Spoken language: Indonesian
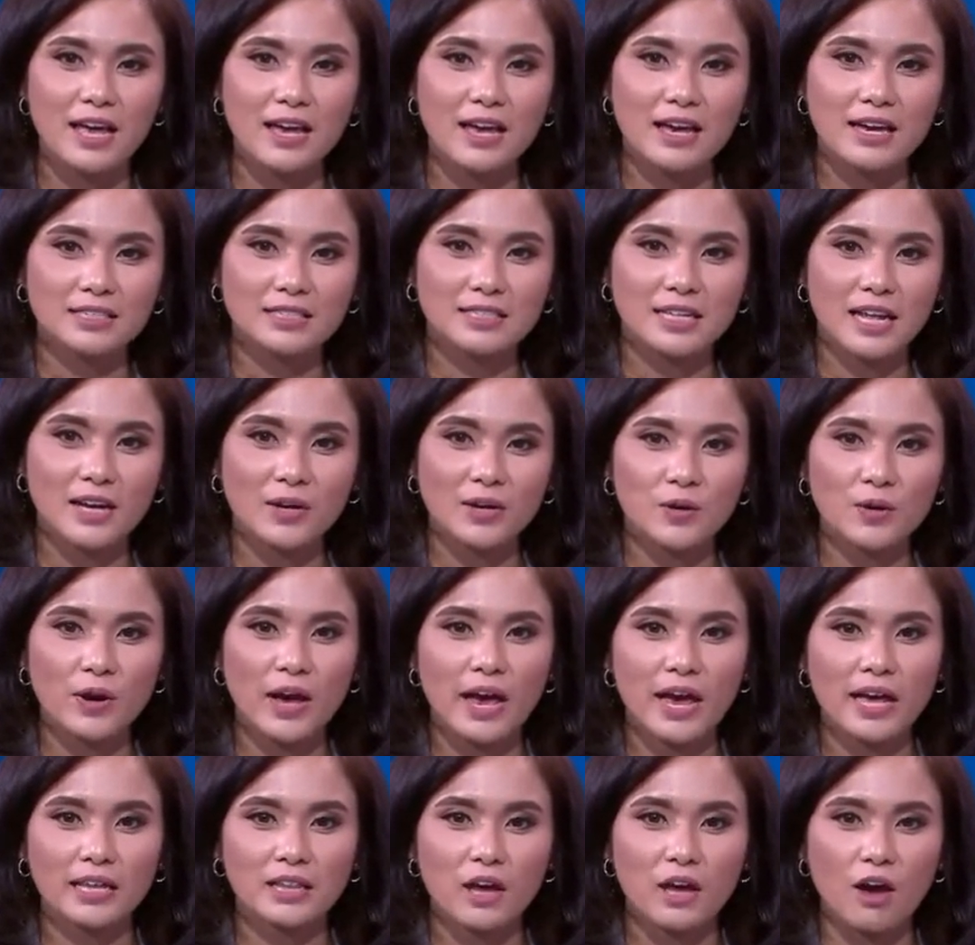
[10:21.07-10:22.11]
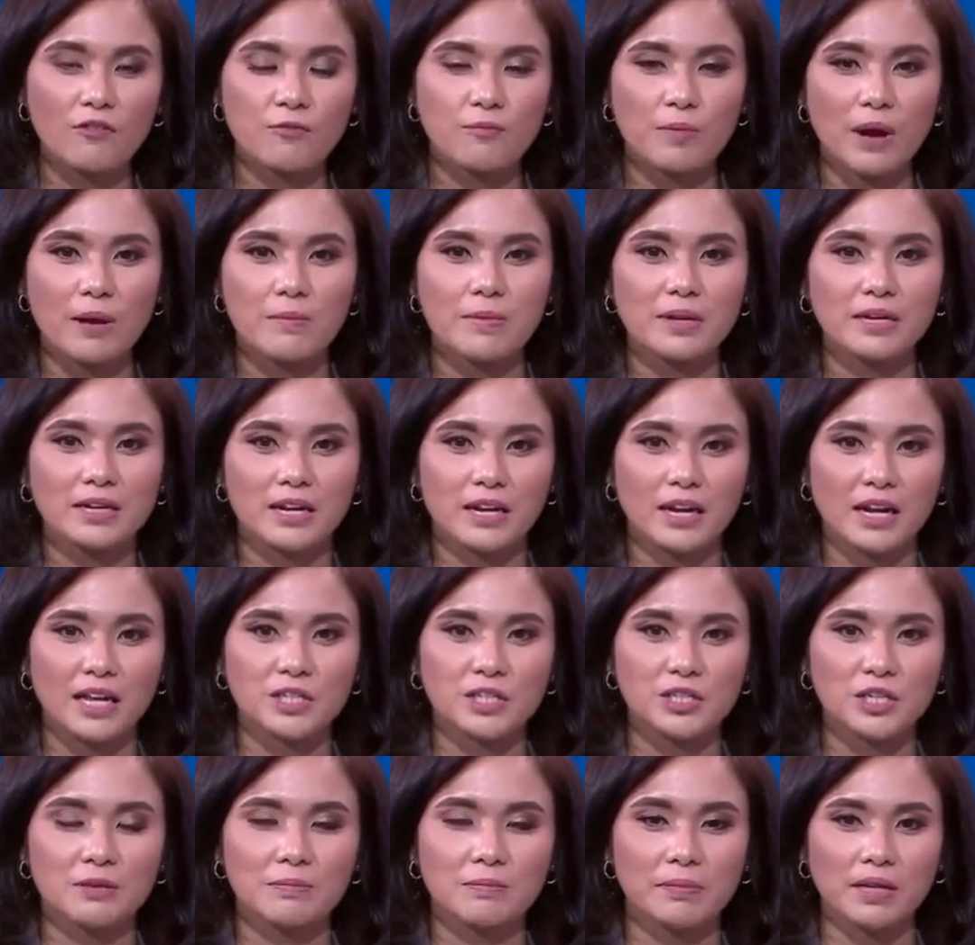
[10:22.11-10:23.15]
selaku Head of Public
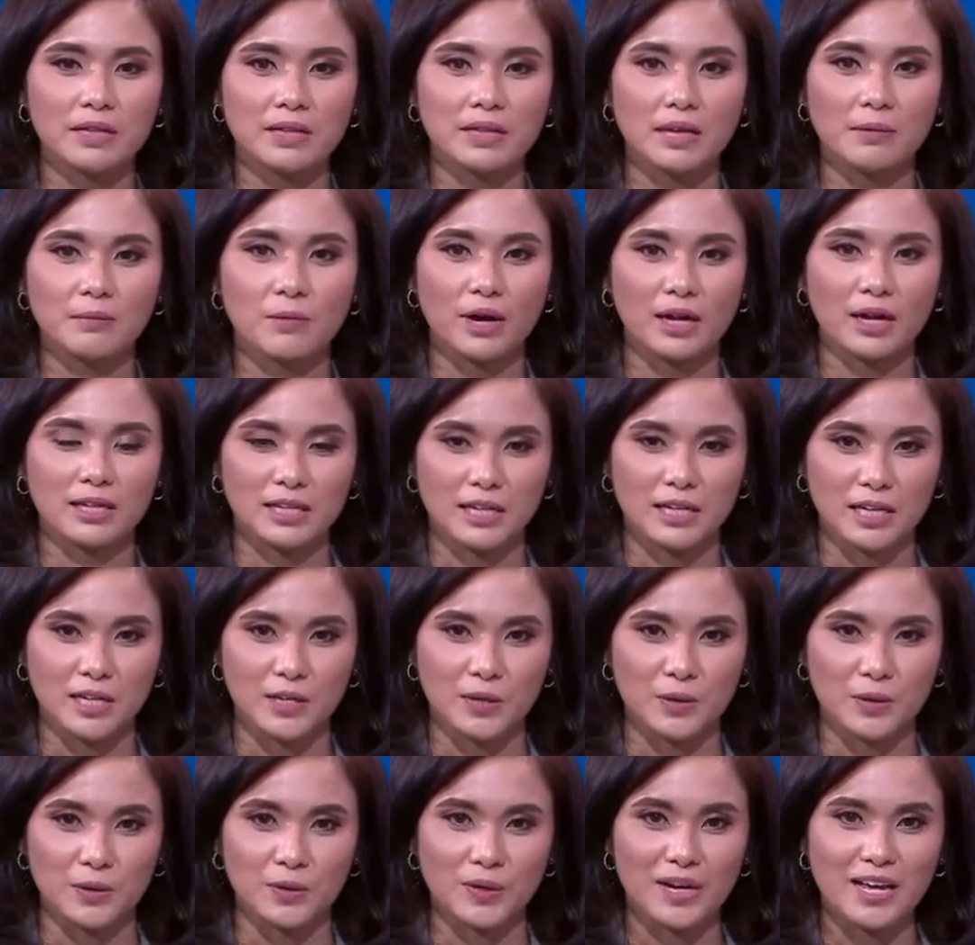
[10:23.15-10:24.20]
Relation PT Moratelindo.